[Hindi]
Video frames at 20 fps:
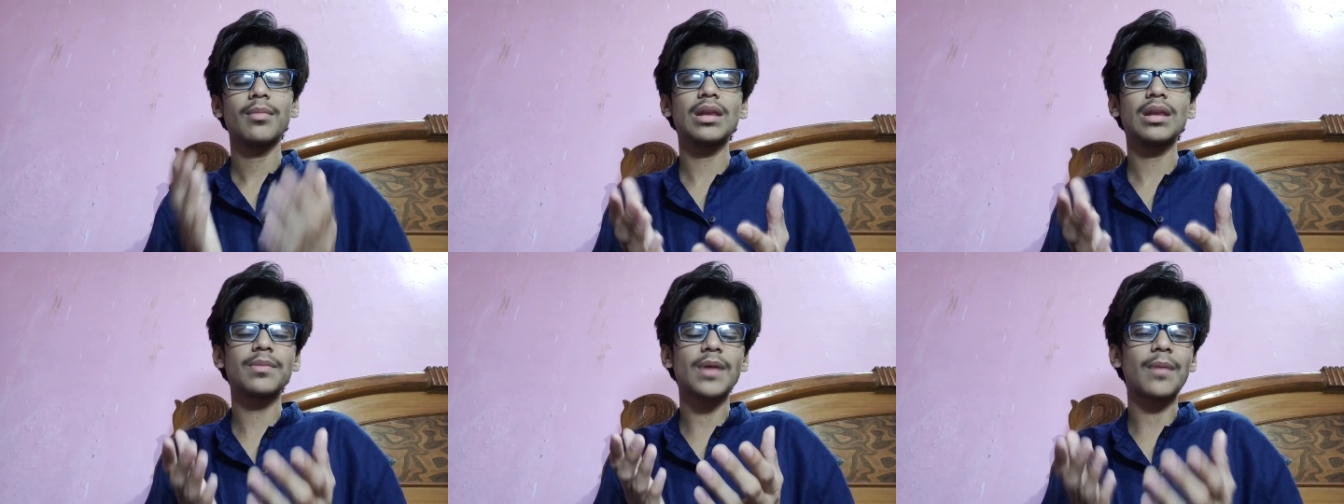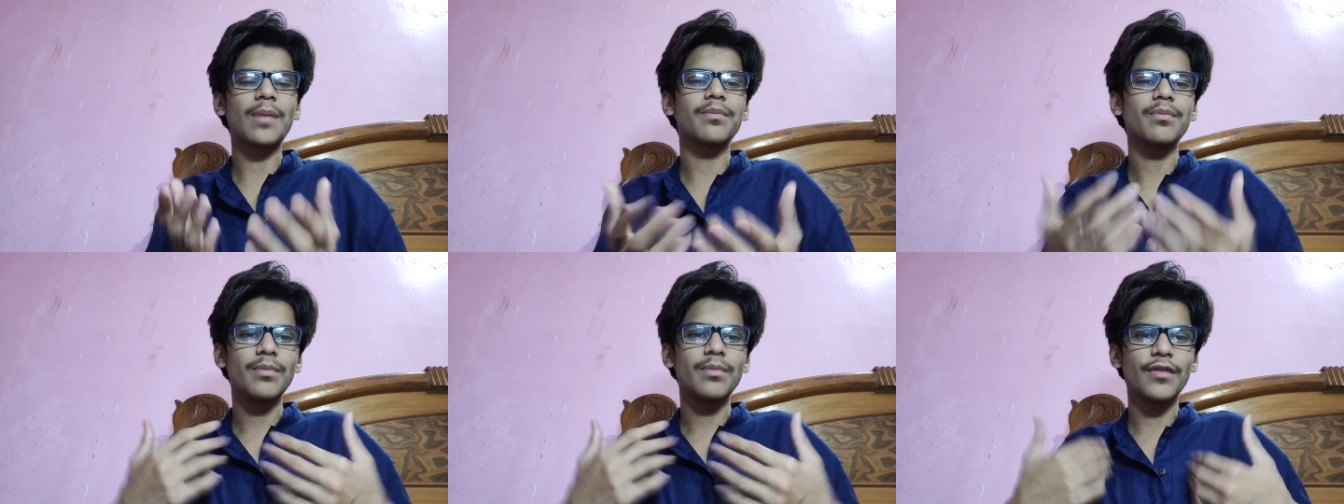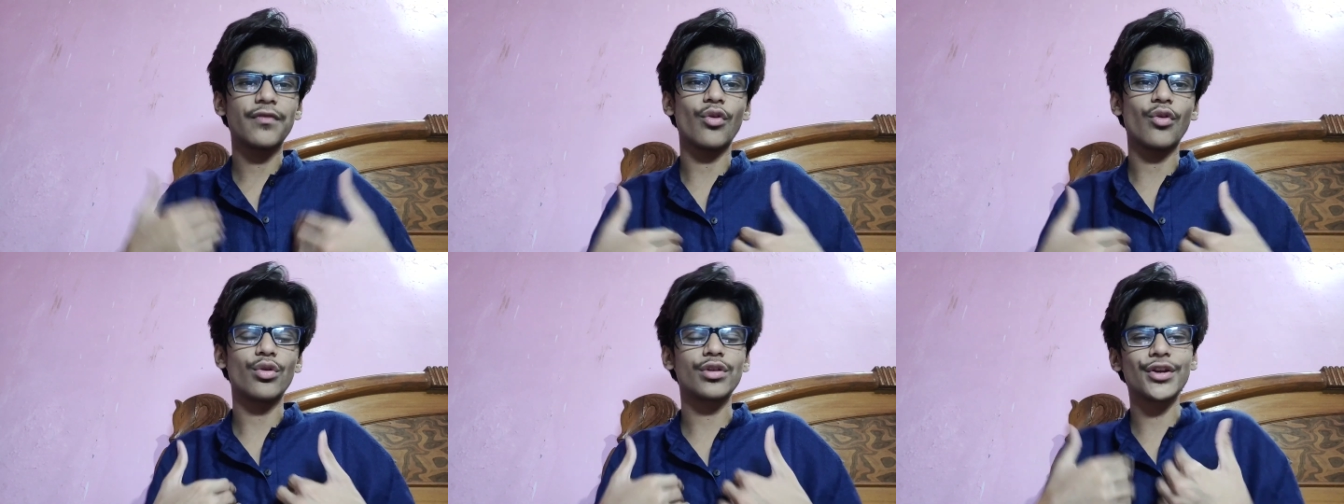मतलब आप
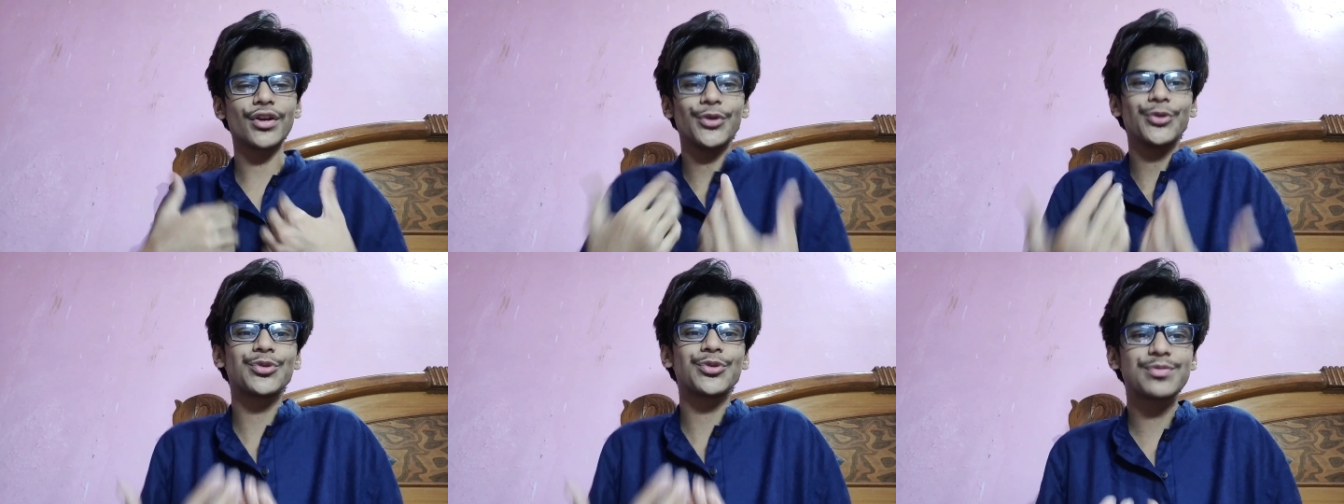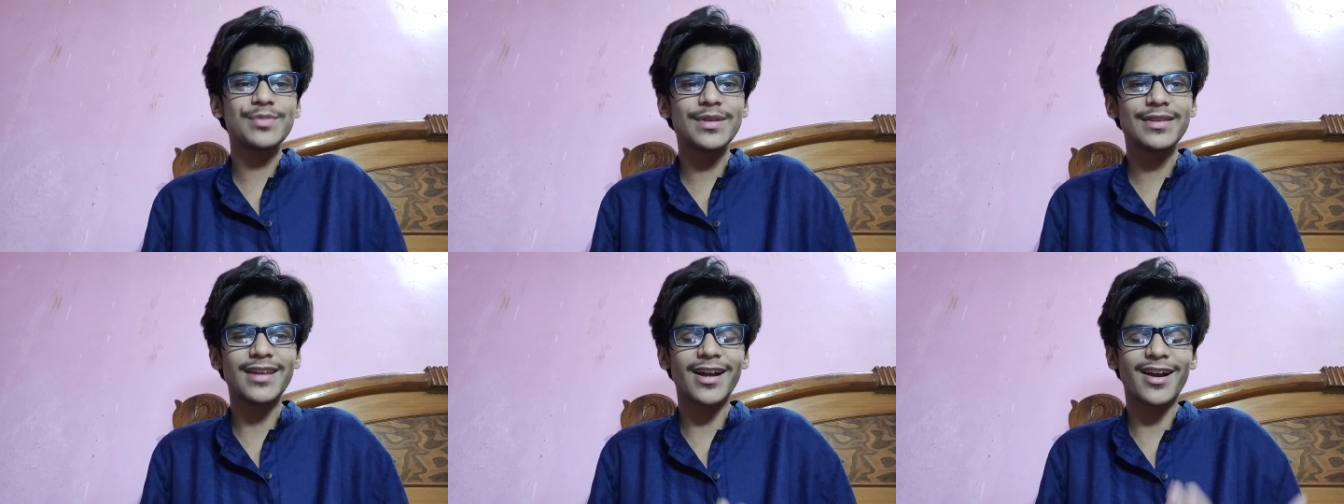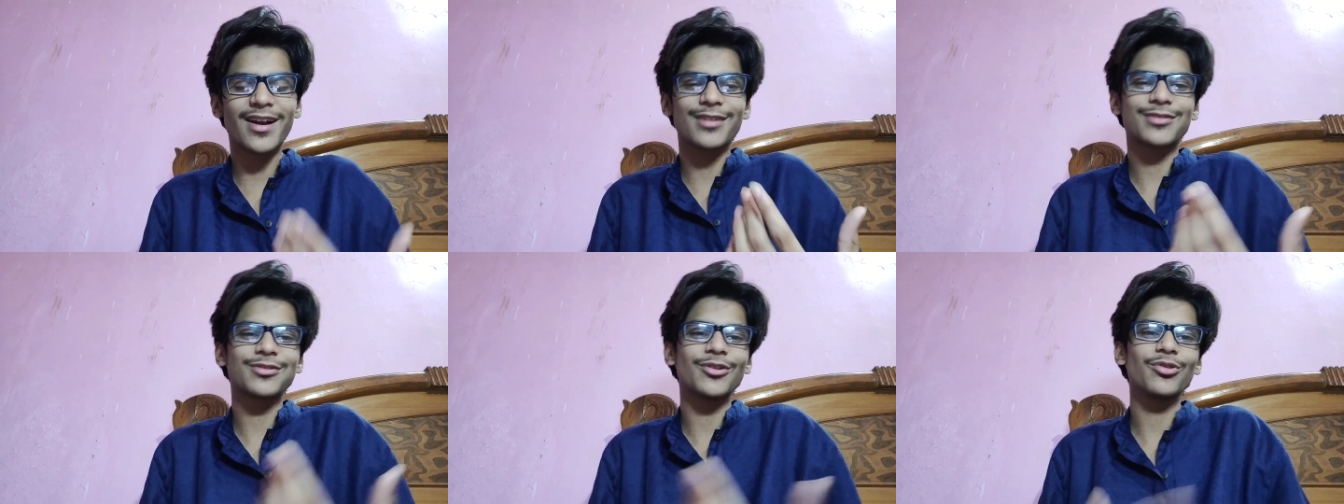मैं फ़ोन का यूज़ भी
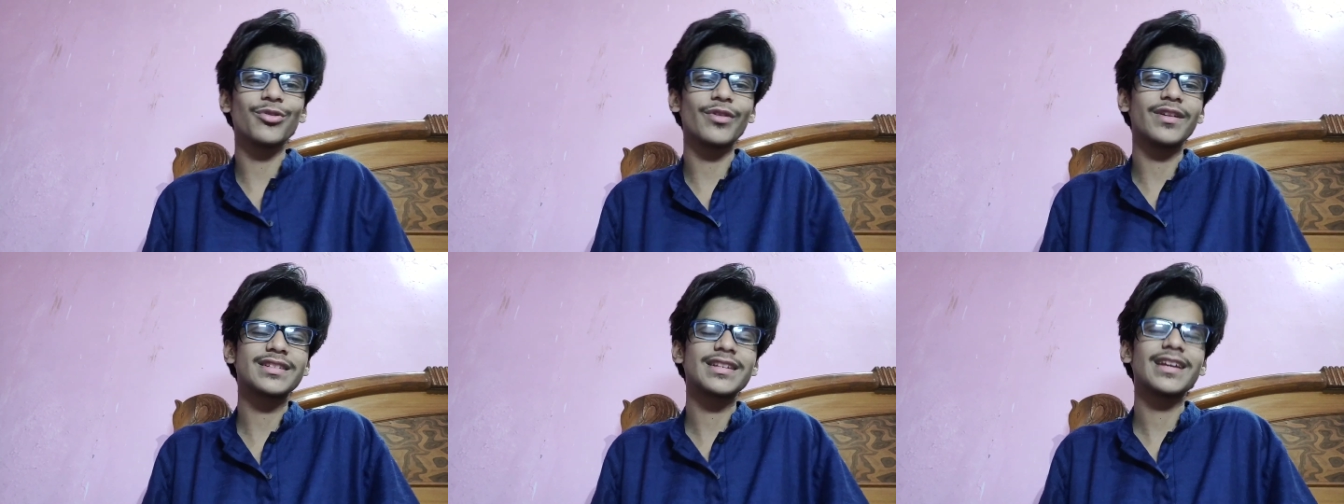करता हूँ तो